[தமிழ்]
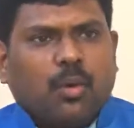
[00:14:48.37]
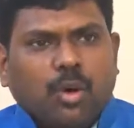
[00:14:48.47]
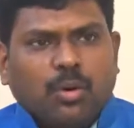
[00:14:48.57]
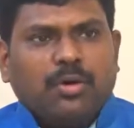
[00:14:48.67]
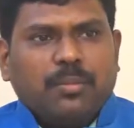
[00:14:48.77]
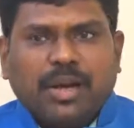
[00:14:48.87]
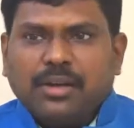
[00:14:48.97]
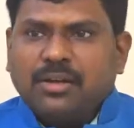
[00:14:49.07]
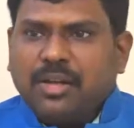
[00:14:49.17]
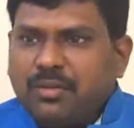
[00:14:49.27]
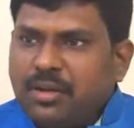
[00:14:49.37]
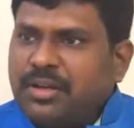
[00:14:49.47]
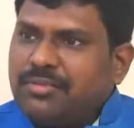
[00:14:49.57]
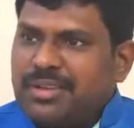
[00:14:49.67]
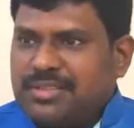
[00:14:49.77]
ஒரு ஒரு பேங்க்கும் எவ்வளோ
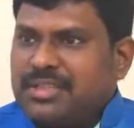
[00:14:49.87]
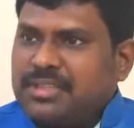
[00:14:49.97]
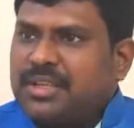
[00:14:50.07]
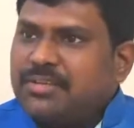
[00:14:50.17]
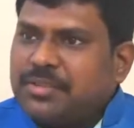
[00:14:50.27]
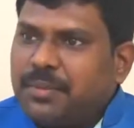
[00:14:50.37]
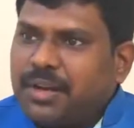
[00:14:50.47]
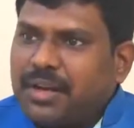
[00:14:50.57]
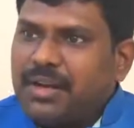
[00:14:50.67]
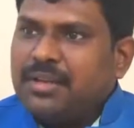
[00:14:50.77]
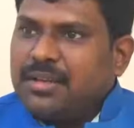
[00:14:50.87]
இன்ஃப்ராஸ்ட்ரக்சர் இன்வெஸ்ட் பண்ணுறாங்க